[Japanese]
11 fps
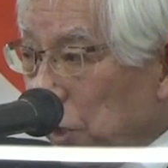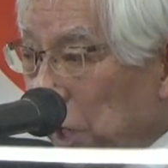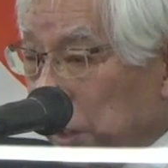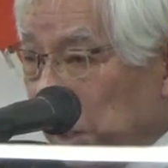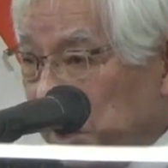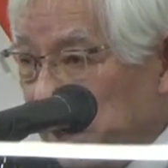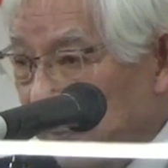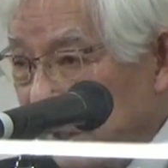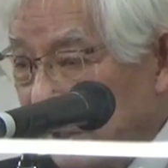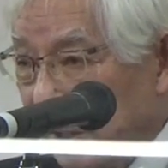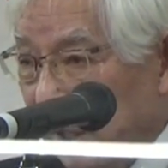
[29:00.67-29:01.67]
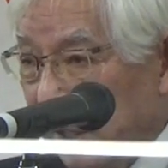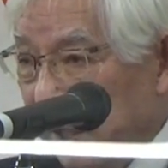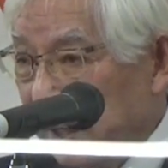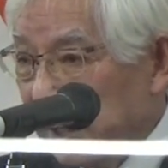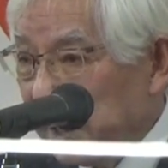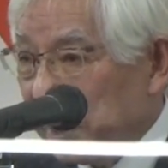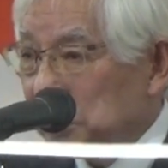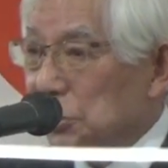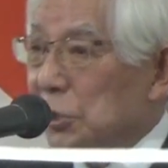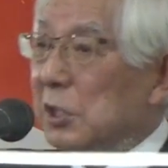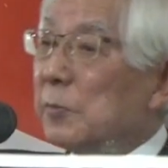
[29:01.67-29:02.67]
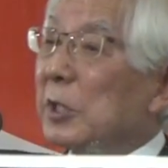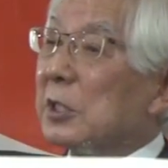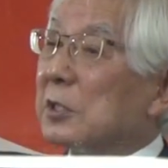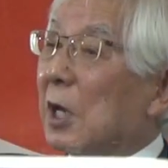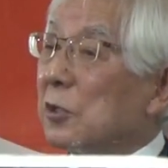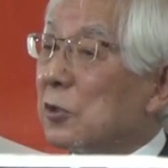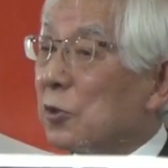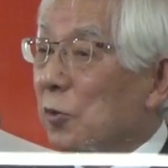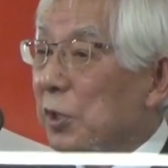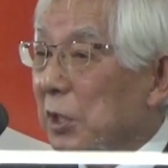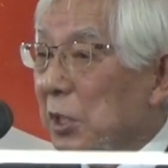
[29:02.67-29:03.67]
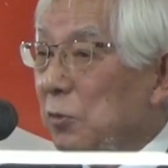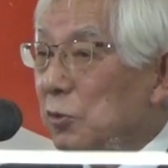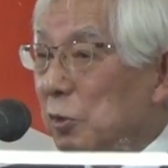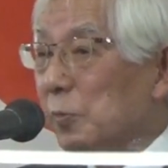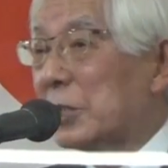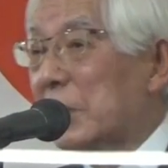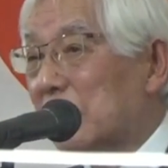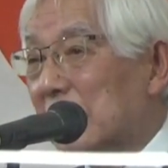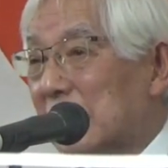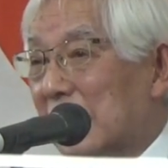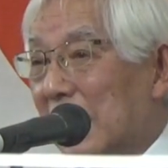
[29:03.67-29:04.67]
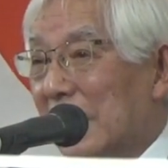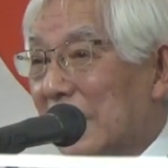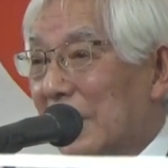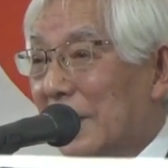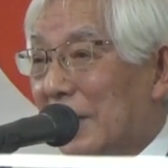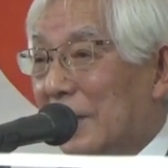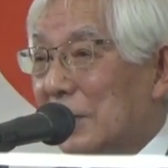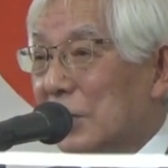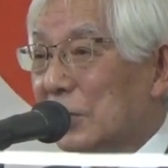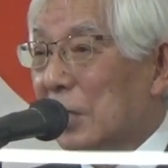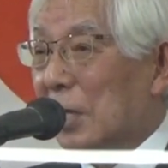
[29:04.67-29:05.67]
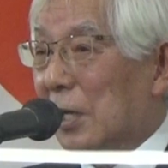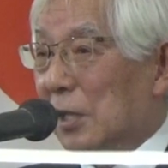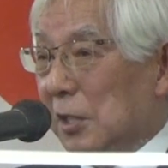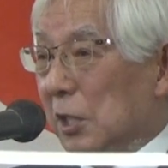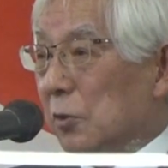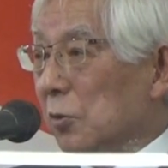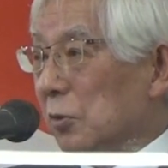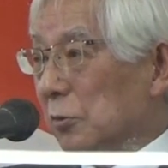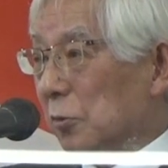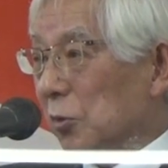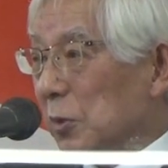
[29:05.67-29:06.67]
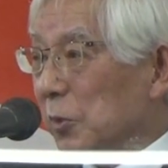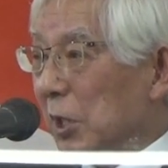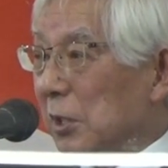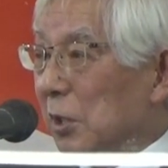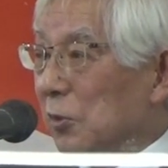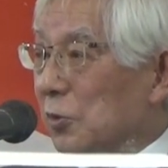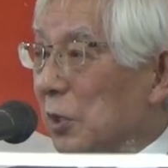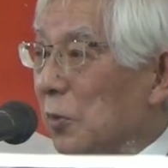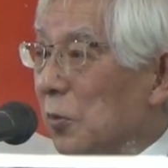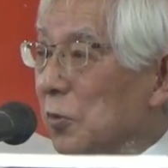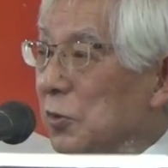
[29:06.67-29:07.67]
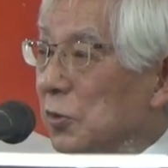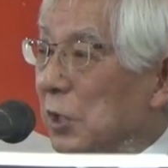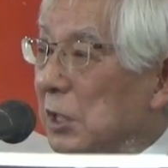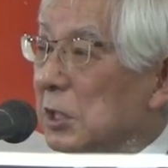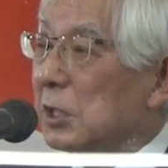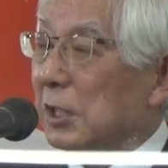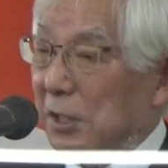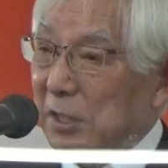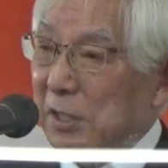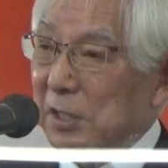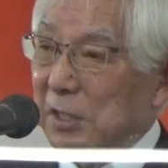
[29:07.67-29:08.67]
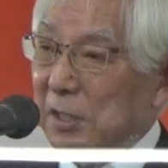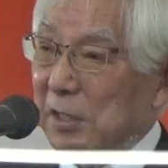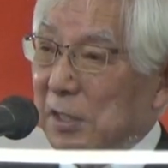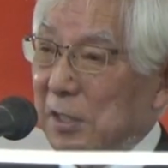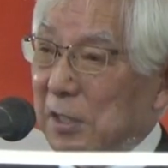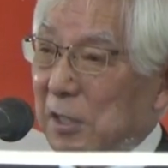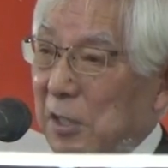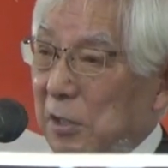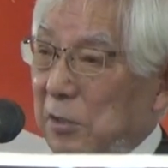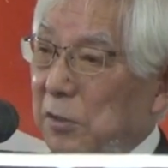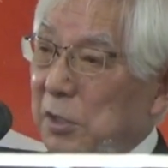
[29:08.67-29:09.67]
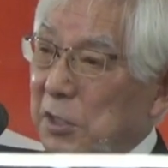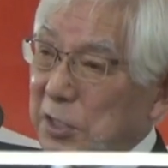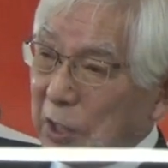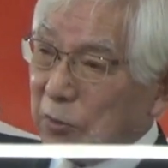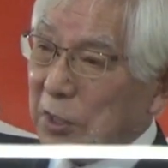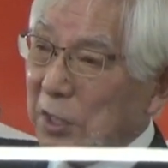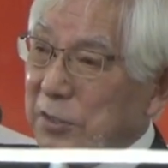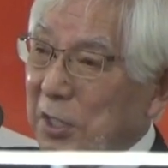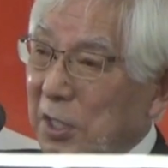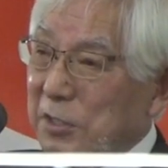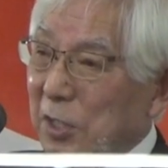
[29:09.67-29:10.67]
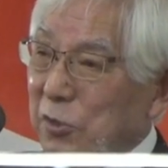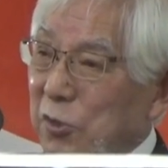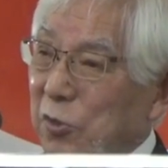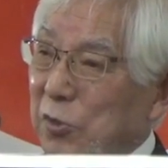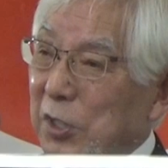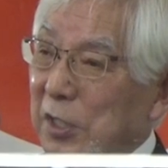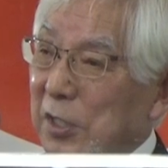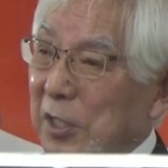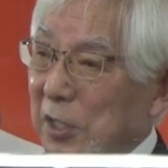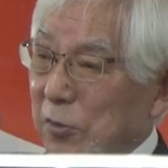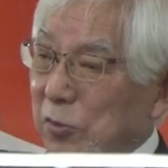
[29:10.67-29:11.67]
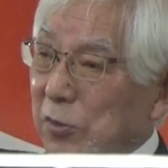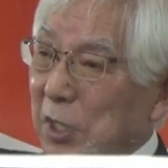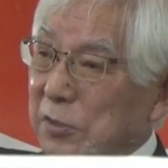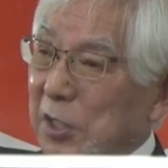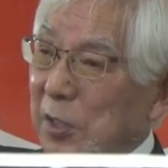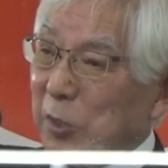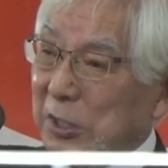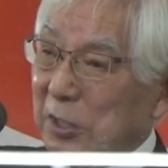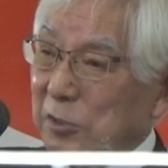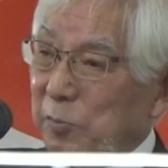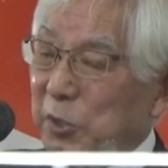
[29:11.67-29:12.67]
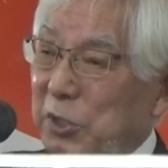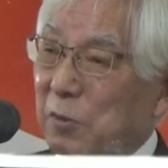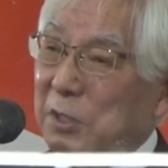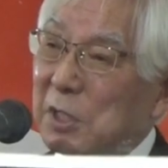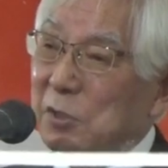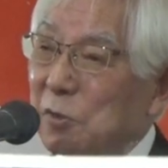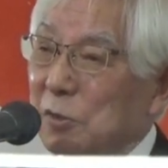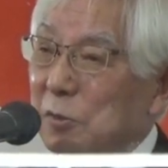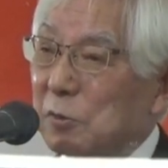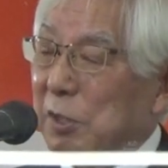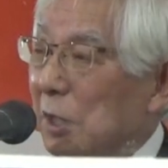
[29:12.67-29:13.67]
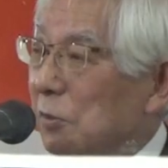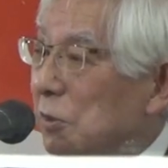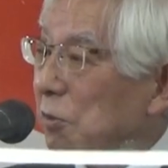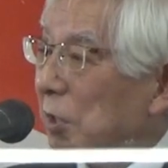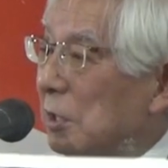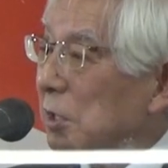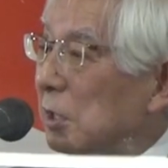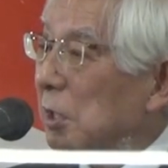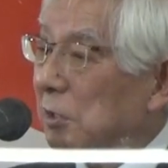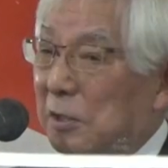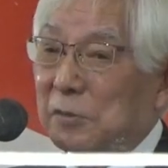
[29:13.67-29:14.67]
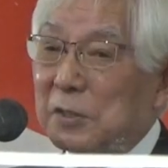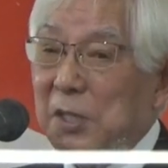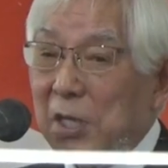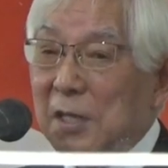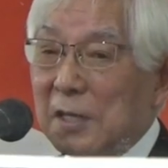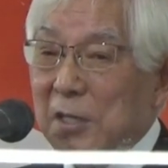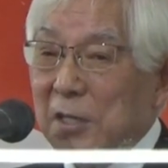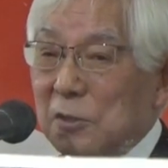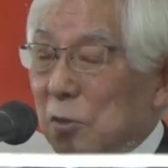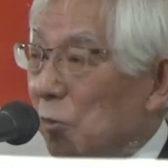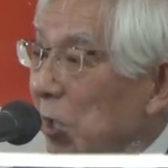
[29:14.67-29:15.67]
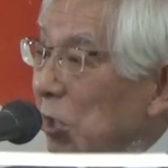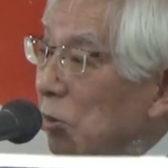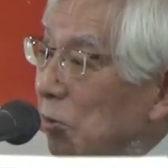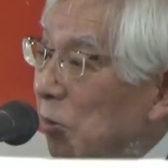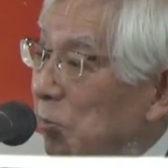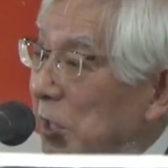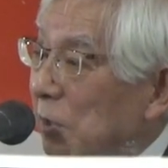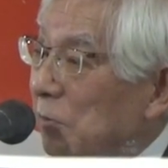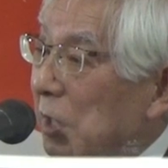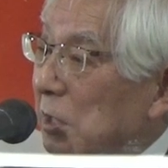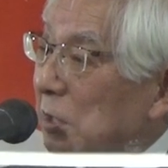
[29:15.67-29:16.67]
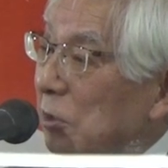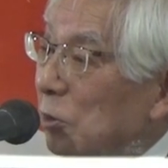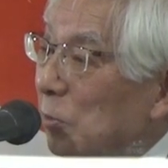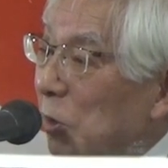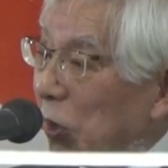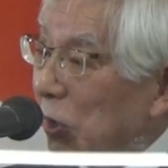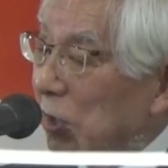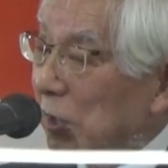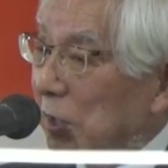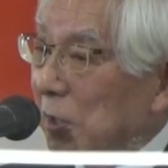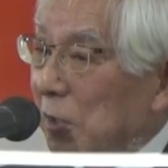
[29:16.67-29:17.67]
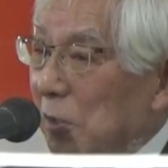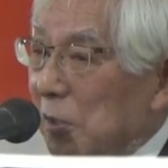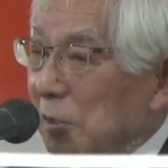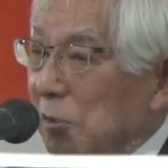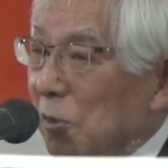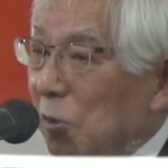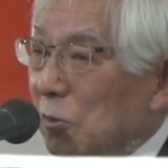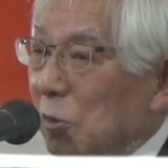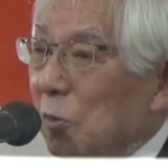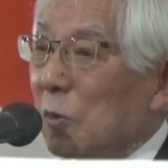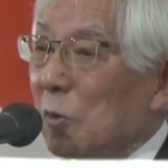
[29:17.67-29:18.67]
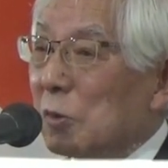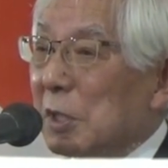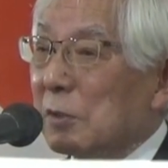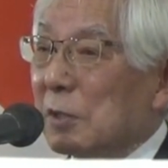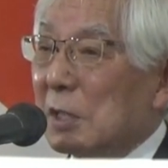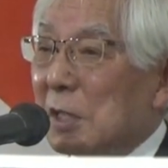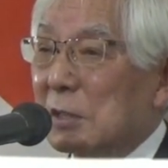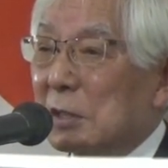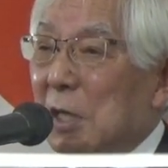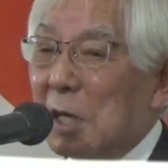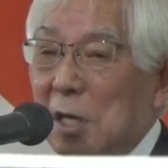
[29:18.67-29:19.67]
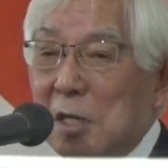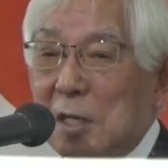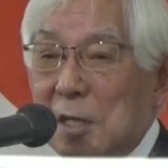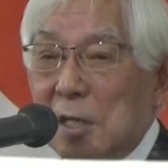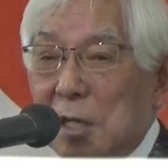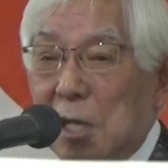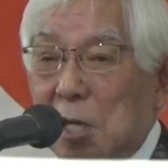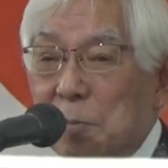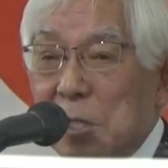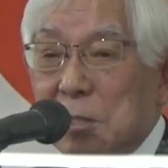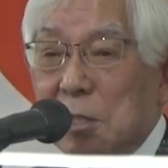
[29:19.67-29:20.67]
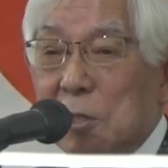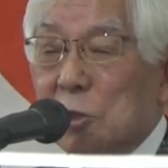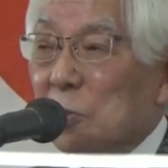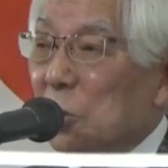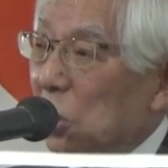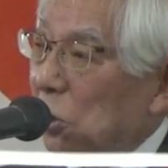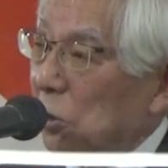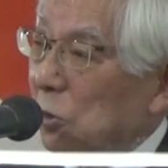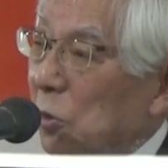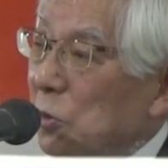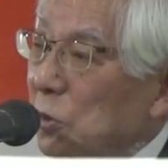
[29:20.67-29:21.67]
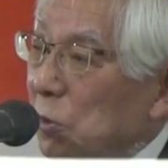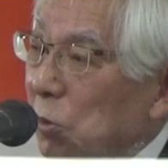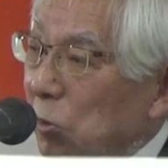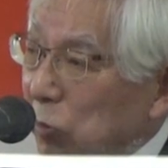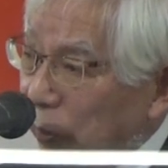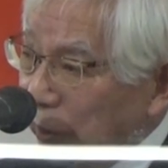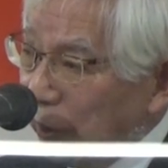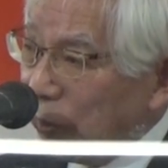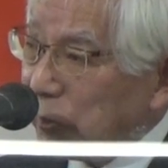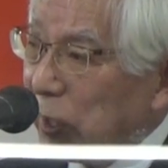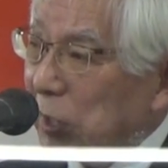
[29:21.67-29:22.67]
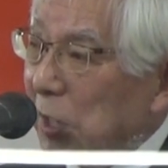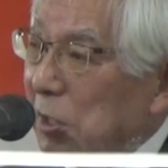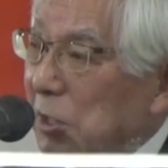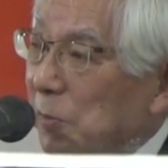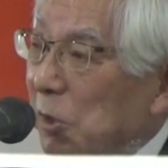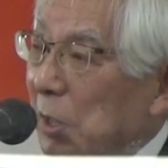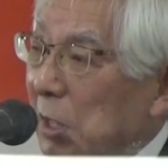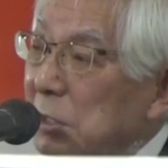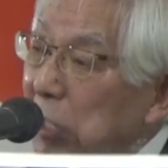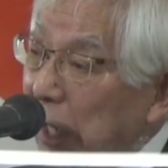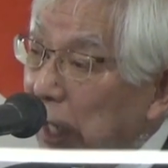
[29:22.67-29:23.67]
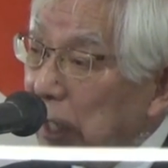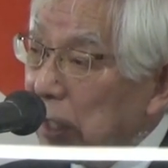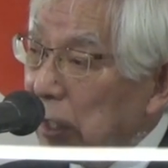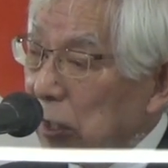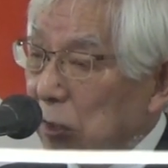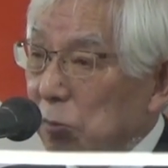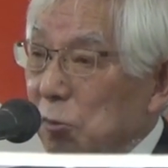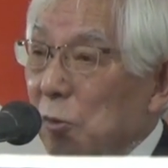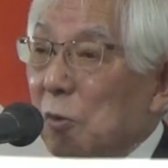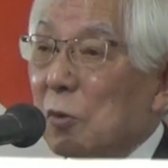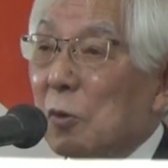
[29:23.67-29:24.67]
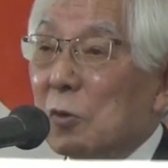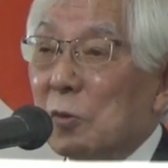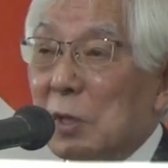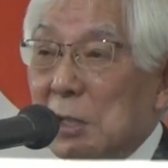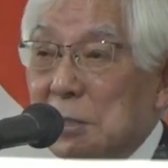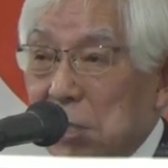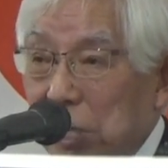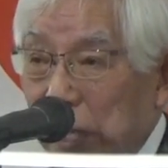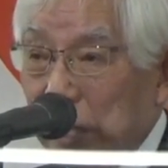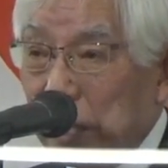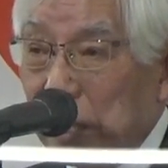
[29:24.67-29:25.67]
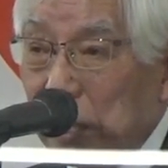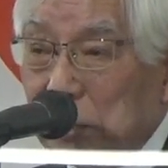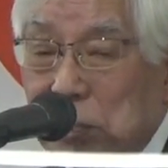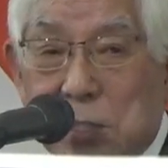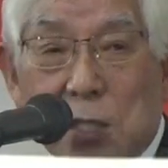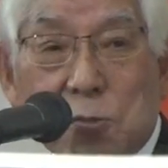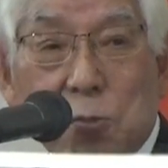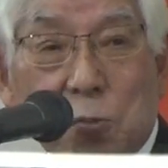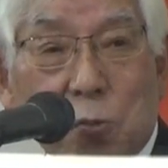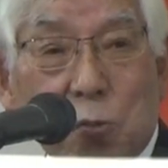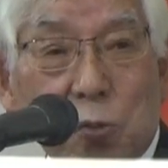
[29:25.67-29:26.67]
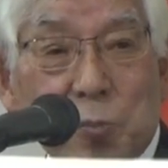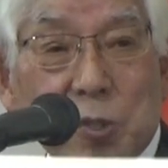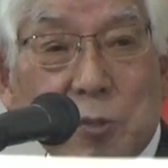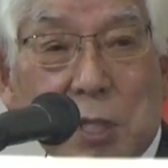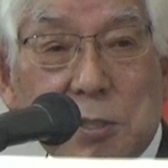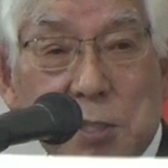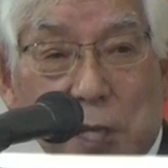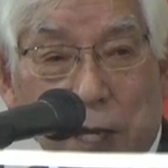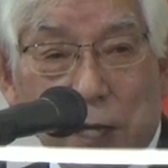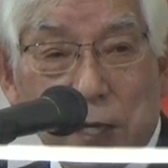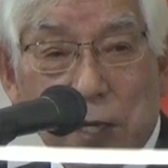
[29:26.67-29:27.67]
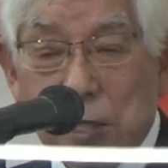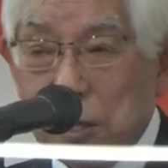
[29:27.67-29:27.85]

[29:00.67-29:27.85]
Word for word: 人派遣してまして次にまた34人が行く準備してるんですねですから行く外に向かっていく人が68人来てる学生が34人来る学生がまた準備してるが34人すると128人になっちゃうんですねその面倒を見ていくわけですけどもちょうど高校生ぐらいですから選ばれたけれどもノイローゼになってしまう学生不登校の学生自殺を試みる学生